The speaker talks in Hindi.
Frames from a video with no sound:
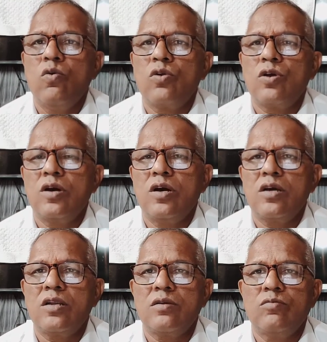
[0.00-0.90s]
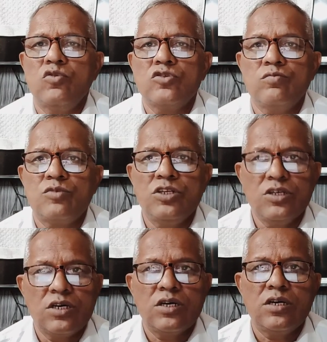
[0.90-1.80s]
और अगर मौसम
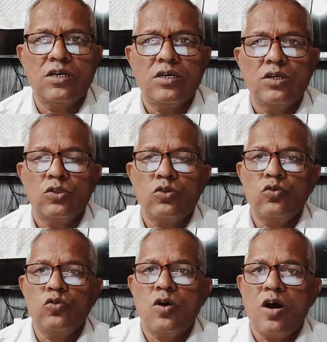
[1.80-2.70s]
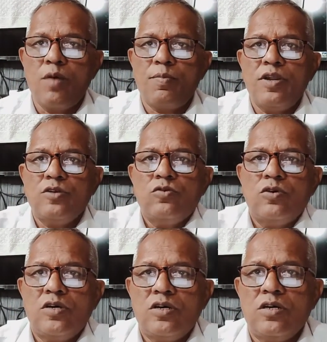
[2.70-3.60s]
ठीक है तो आपने जो
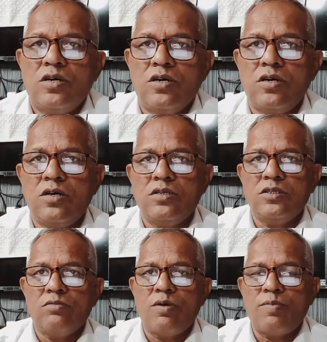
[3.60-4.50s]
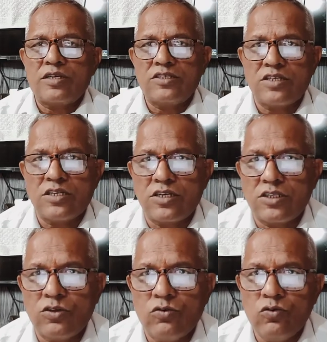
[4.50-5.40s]
है जब आप एक्सरसाइज
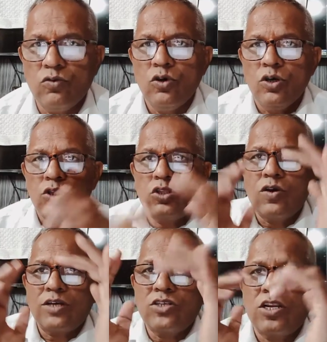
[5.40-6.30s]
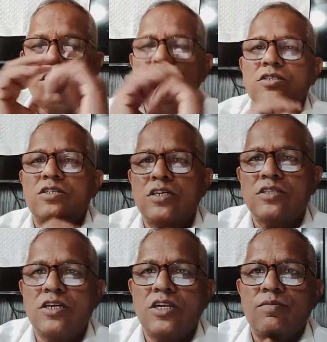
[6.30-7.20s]
करते हो तो
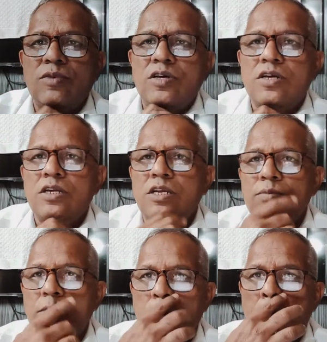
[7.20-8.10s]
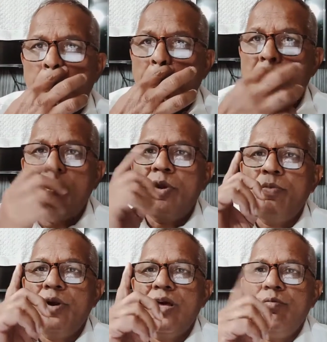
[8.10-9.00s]
एक्सरसाइज करने में के टाइम में आपने
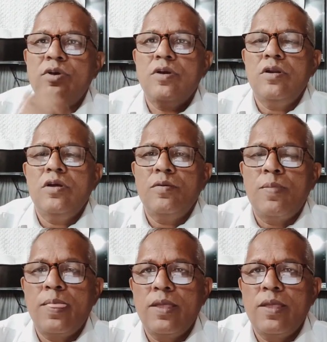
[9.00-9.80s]
प्राणायाम भी करना है